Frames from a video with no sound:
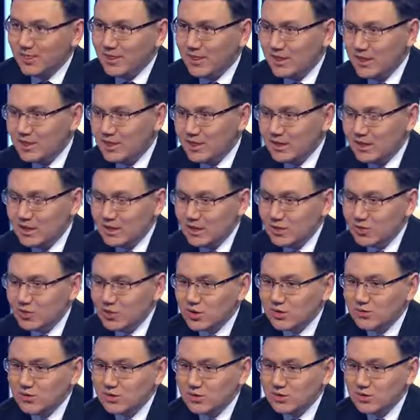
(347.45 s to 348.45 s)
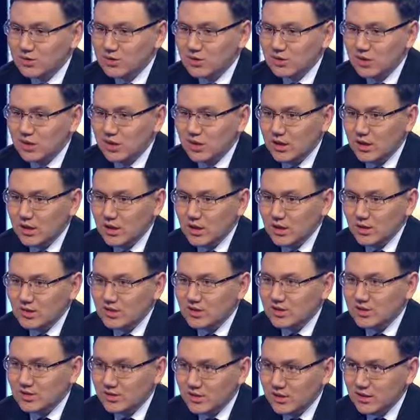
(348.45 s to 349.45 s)
Это и руководители
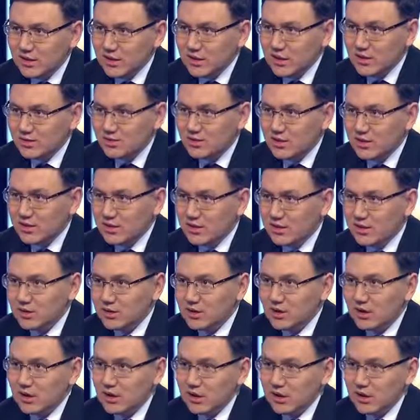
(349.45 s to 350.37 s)
национальных компаний,